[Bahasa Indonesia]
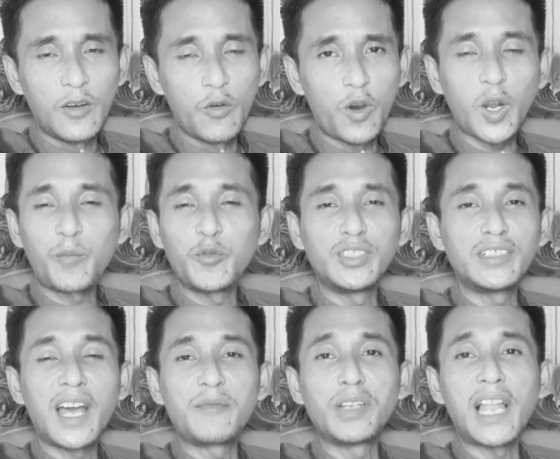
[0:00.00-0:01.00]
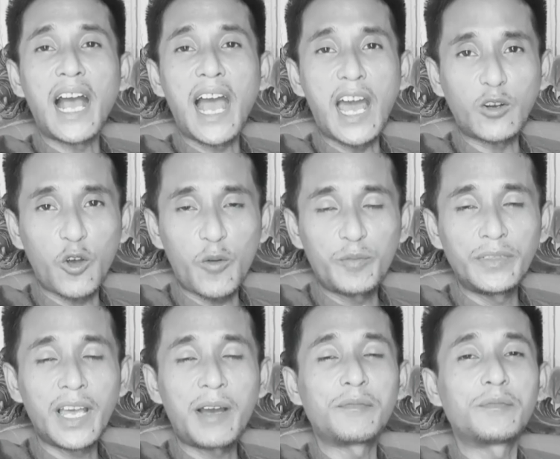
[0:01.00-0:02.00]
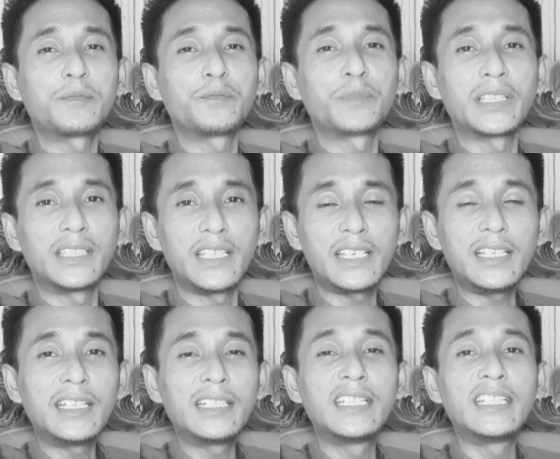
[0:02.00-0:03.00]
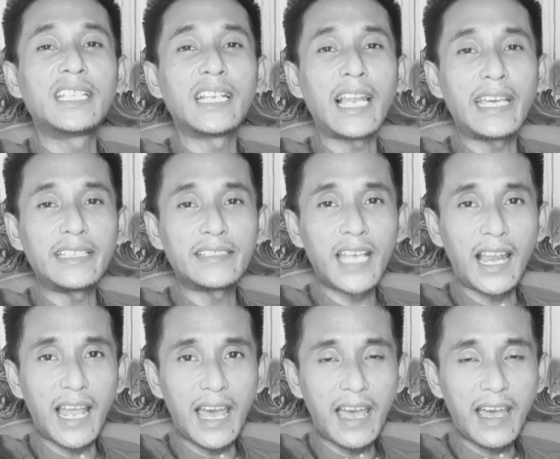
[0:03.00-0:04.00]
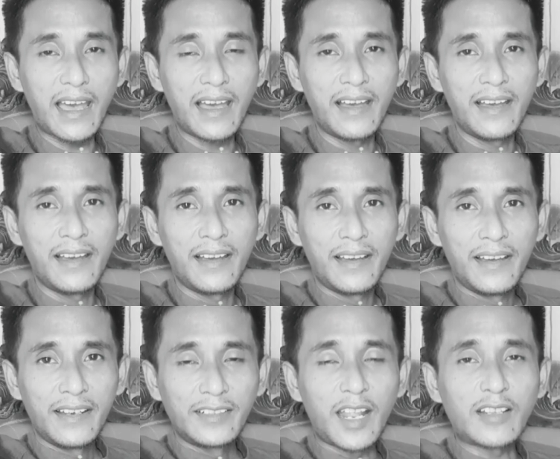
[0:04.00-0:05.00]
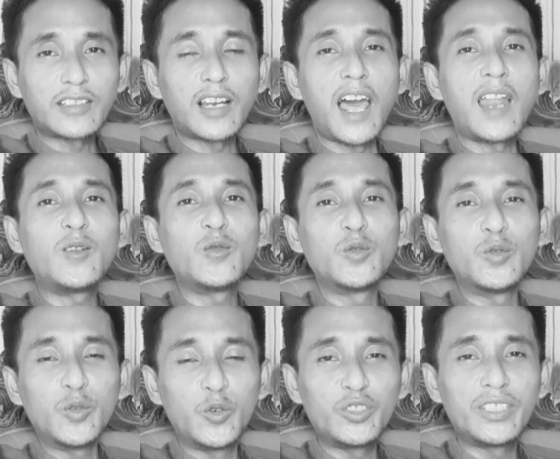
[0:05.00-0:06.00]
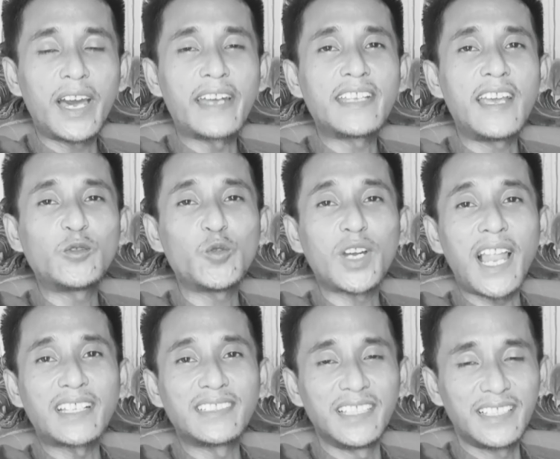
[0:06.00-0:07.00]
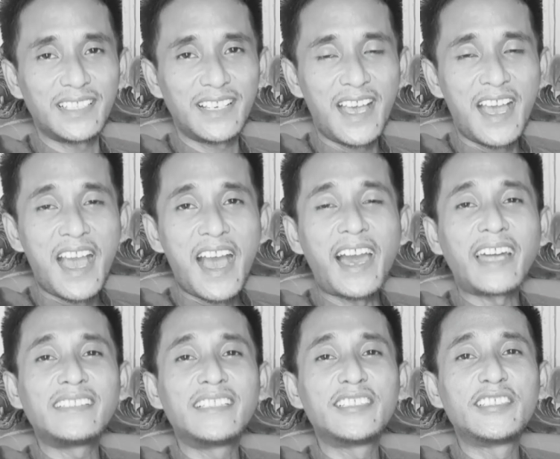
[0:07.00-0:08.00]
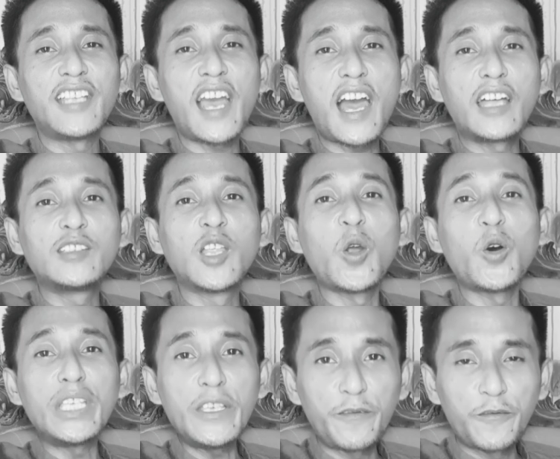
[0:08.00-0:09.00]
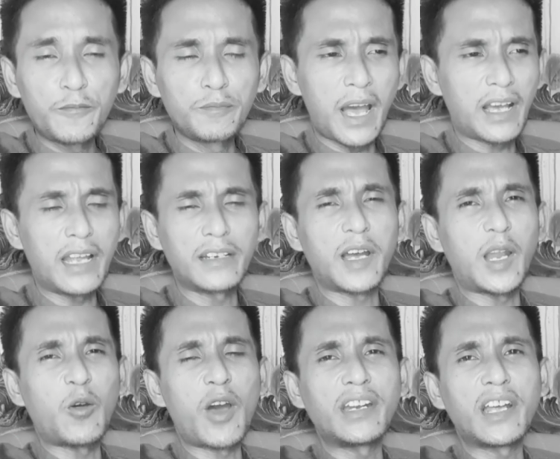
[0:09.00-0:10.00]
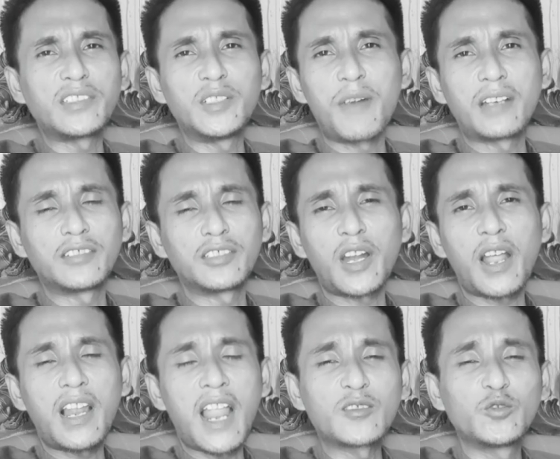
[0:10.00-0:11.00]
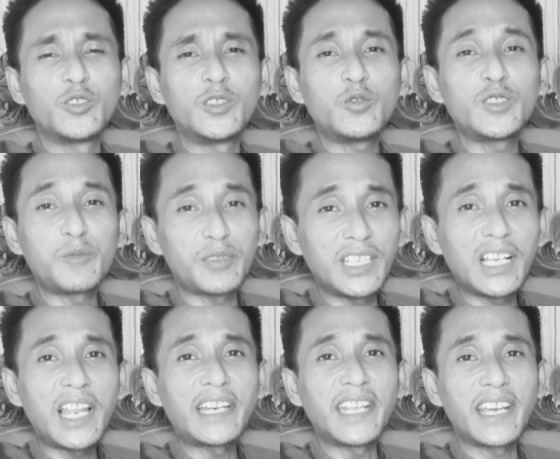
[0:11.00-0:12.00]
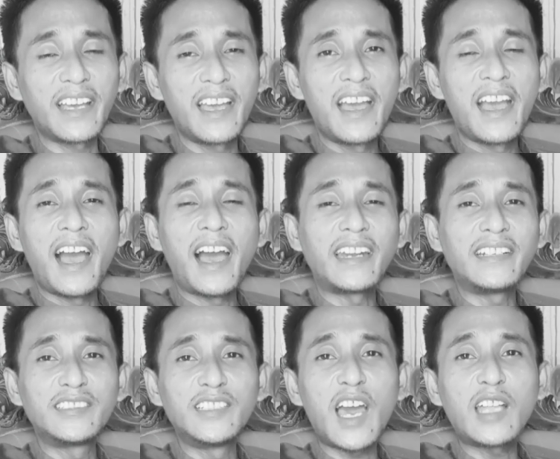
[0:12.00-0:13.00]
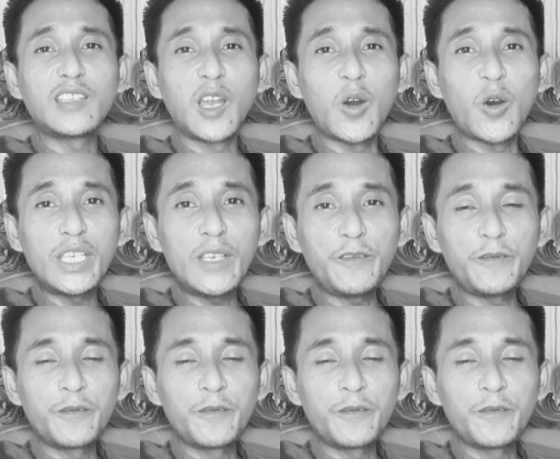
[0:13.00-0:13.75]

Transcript: walaupun tidak bilang haram yang penting dinilai salah dan selalu hujahnya itu klasik hadisnya the if, bahkan kalau anda simak secara langsung itu seperti ngeledek hadisnya the if,